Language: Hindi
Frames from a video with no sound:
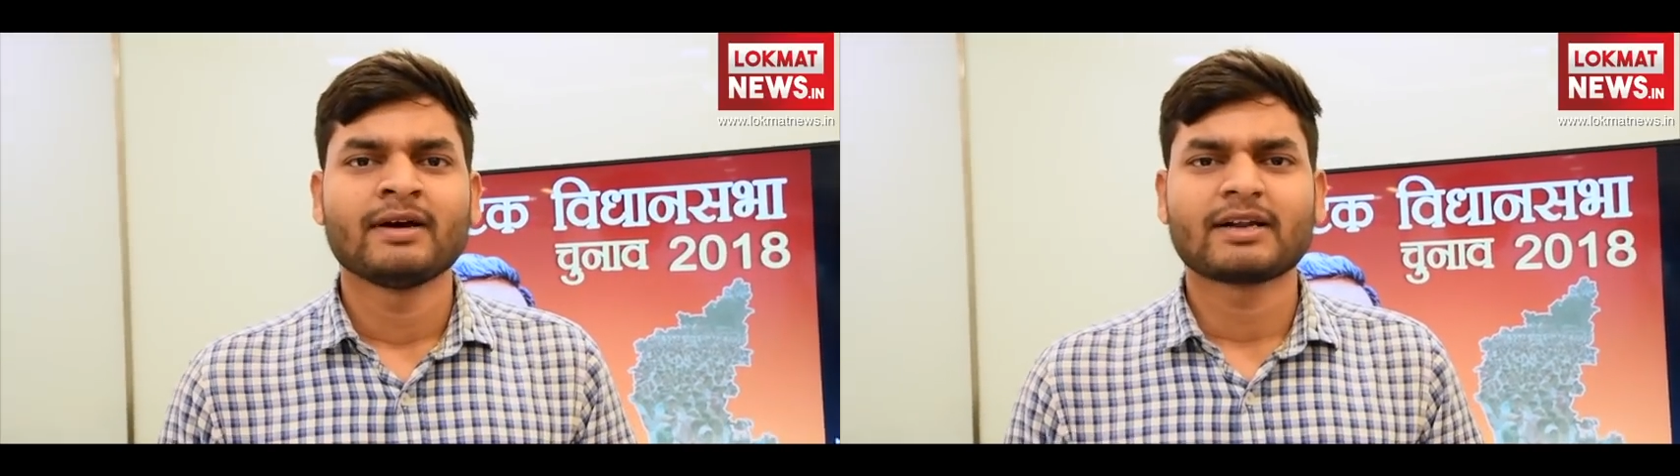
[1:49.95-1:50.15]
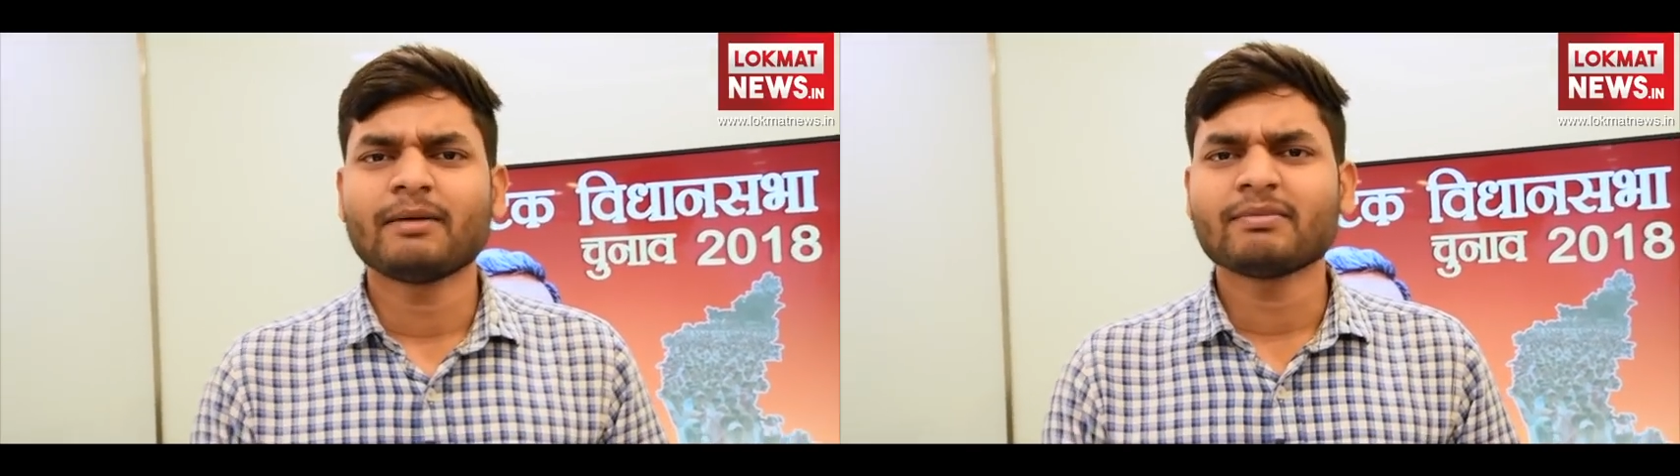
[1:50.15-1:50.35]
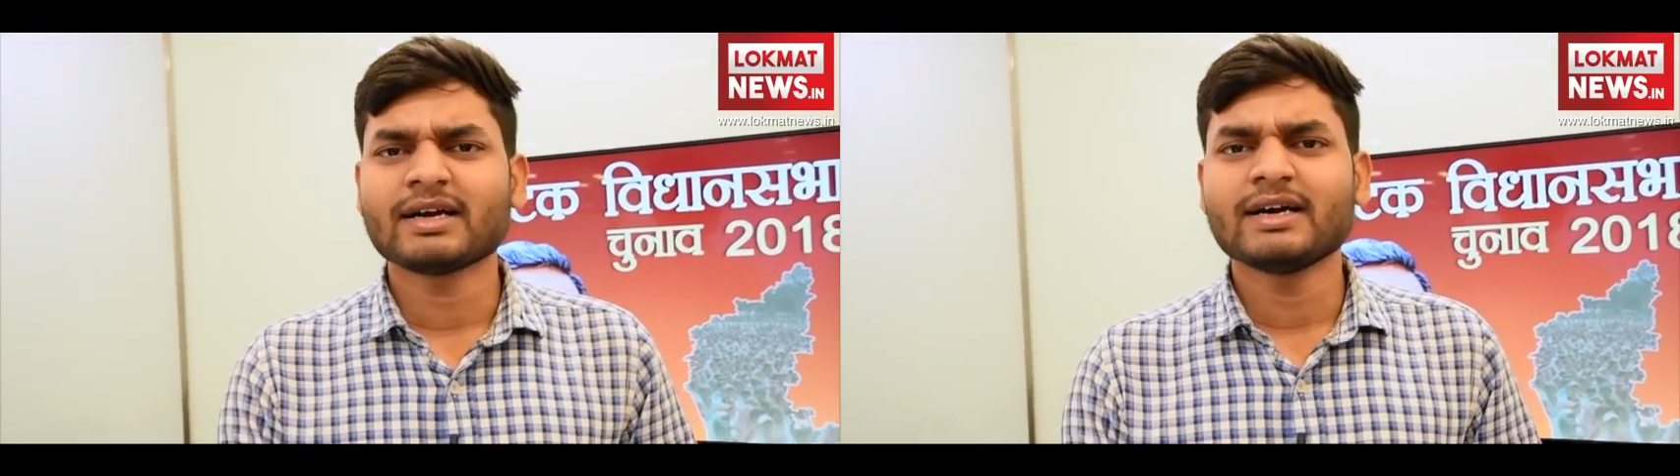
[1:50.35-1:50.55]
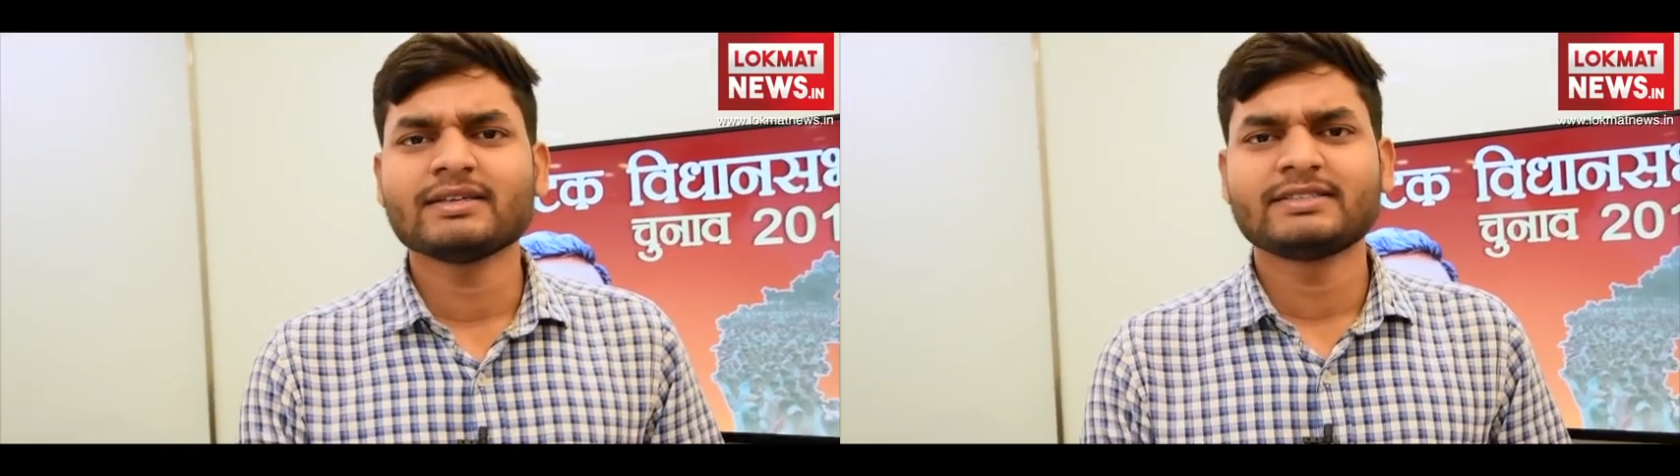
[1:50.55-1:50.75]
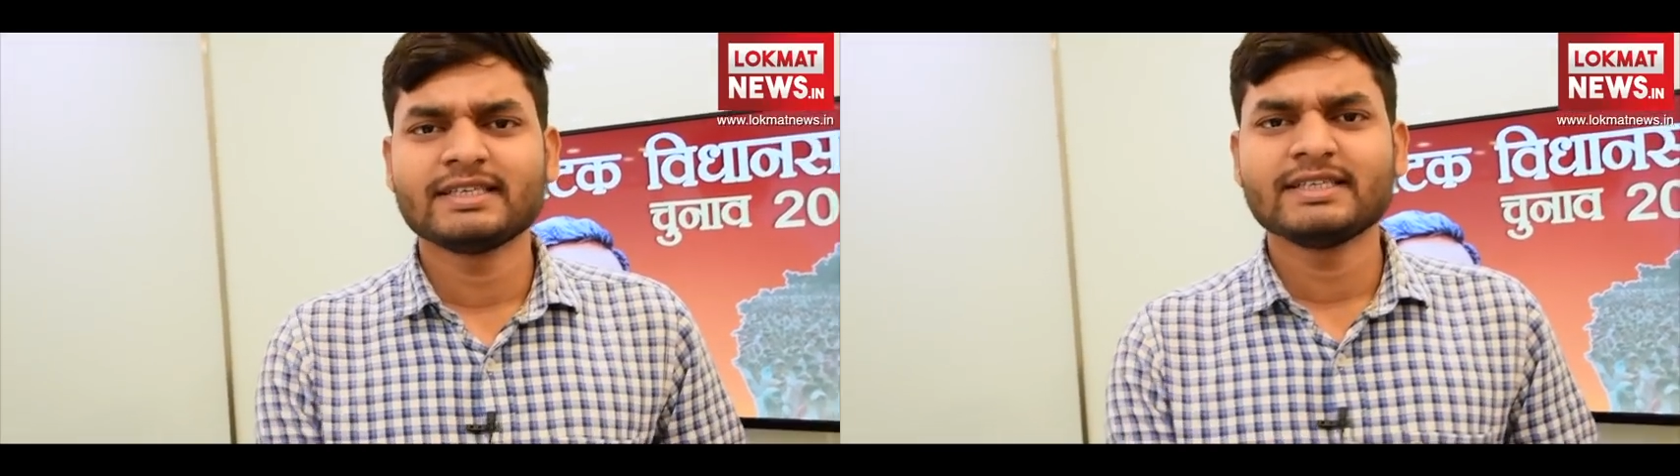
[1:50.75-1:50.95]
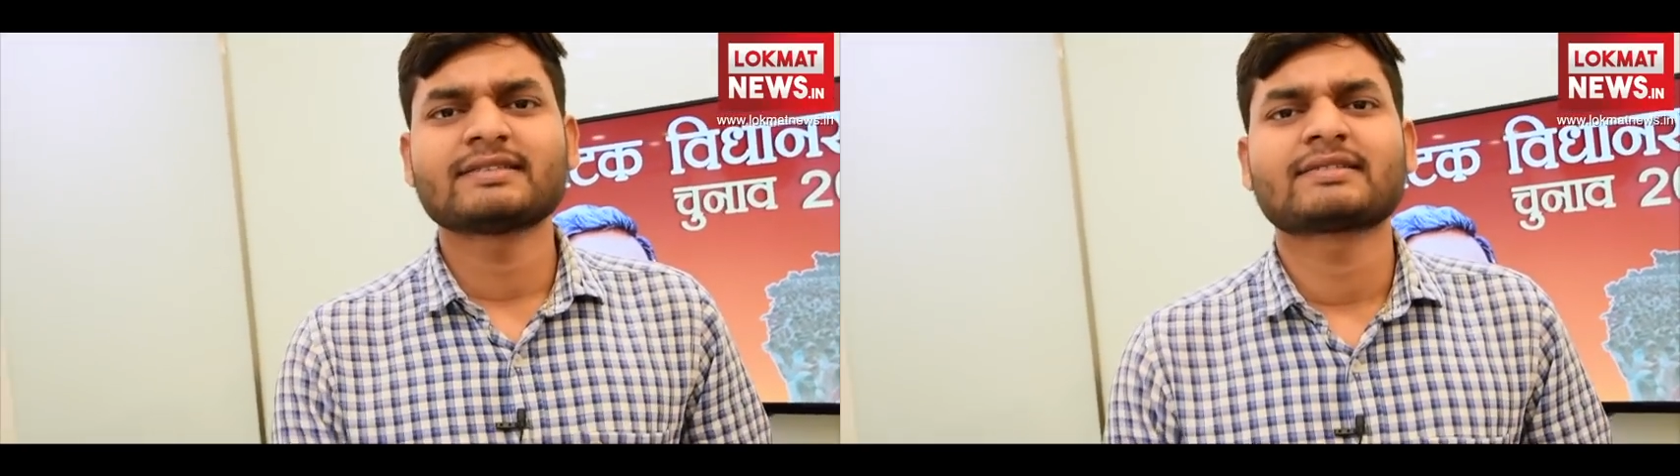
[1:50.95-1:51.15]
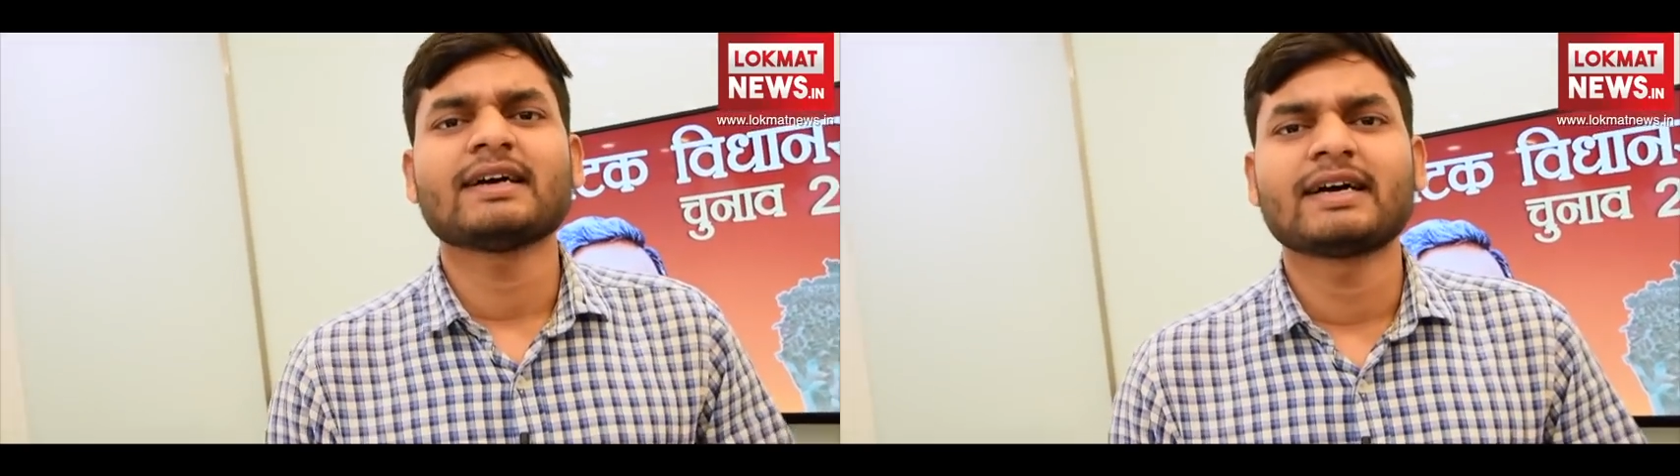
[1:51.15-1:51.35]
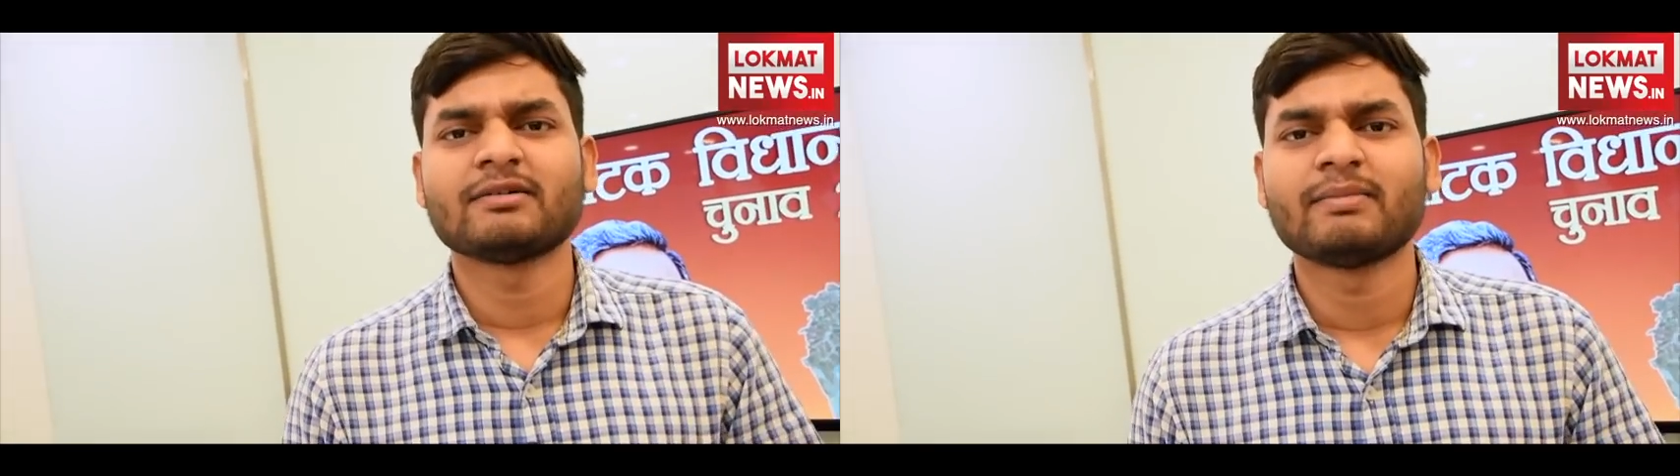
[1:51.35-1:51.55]
रामनगर जेडीएस
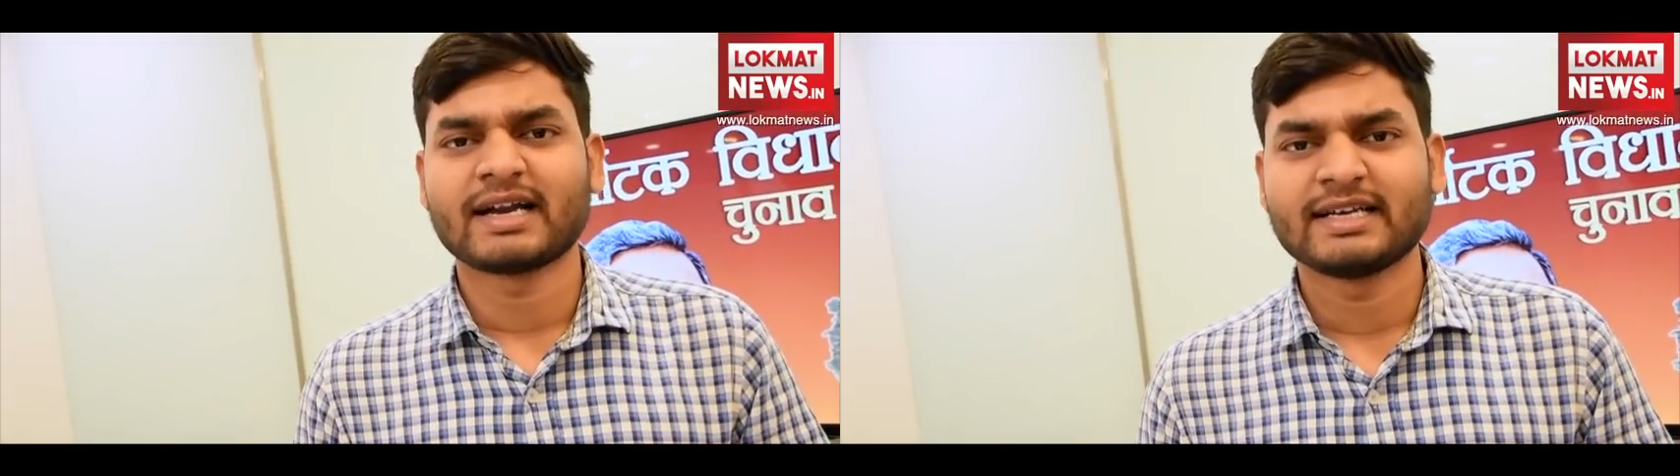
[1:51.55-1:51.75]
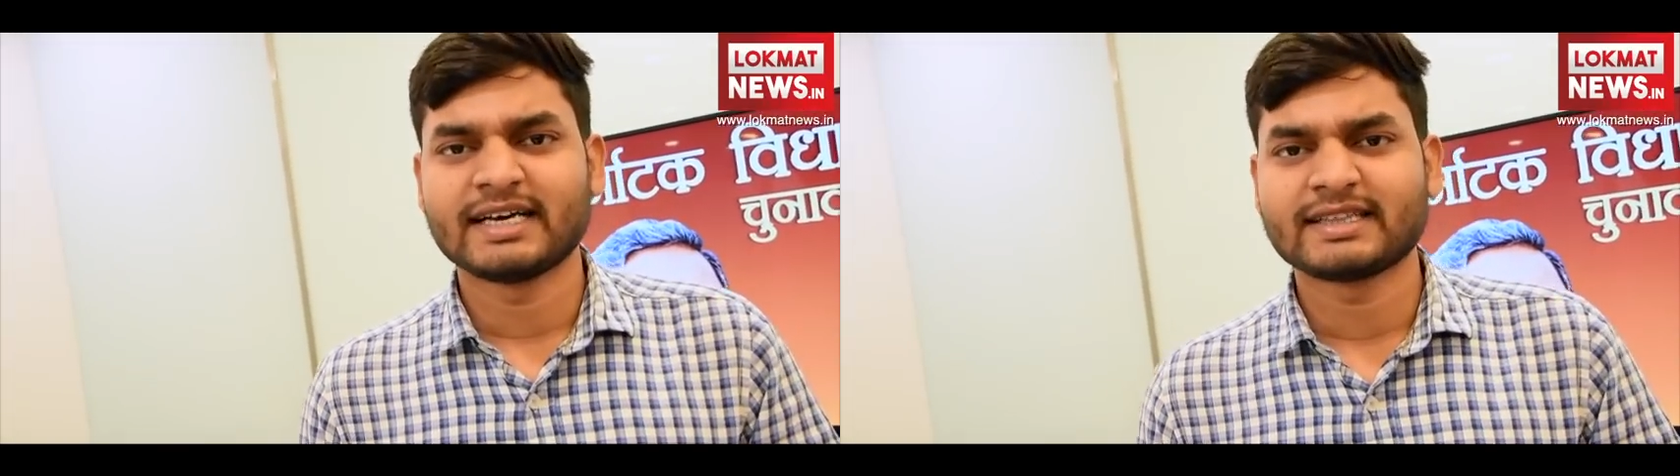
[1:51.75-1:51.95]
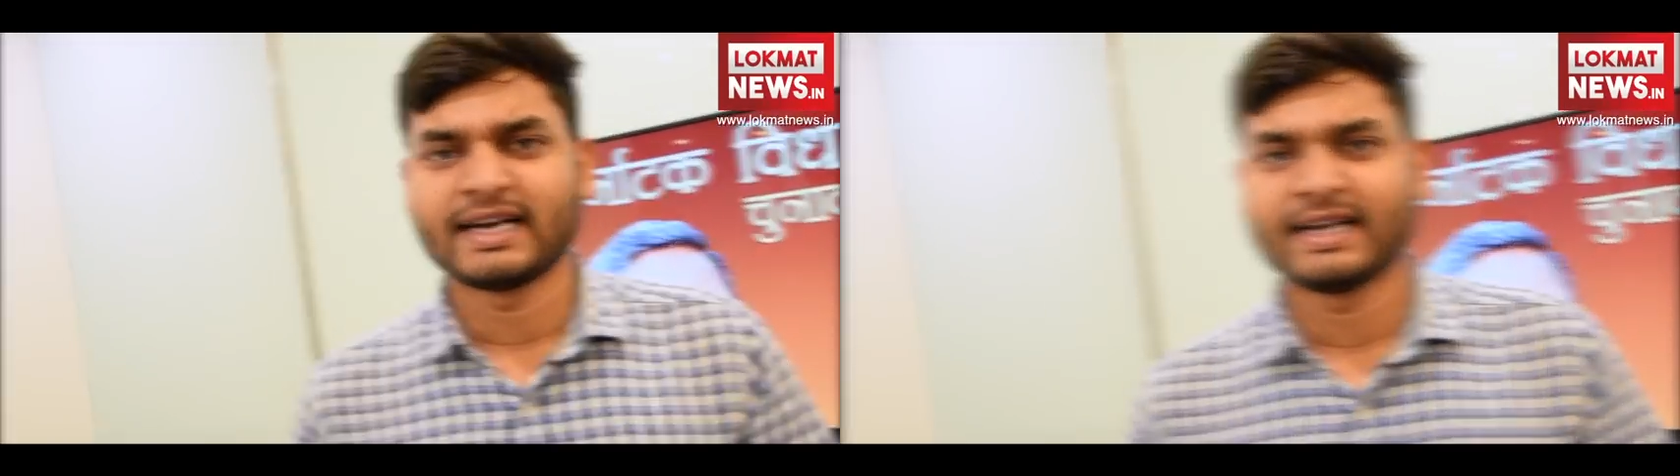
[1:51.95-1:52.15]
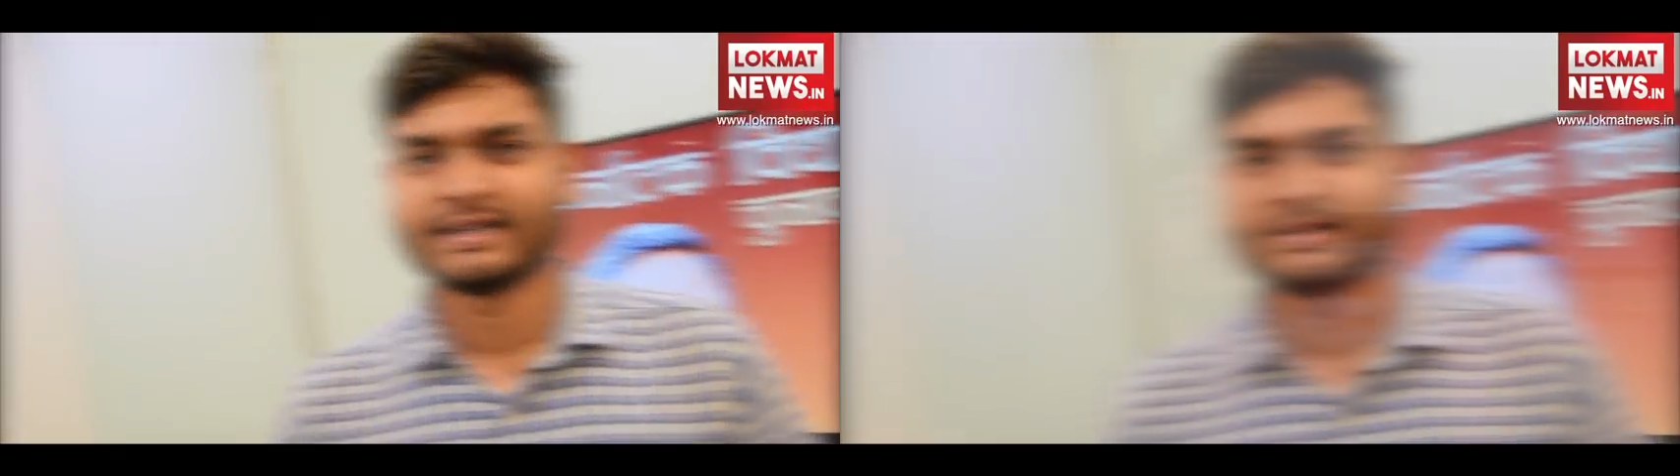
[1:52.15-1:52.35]
का गढ़ माना जाता है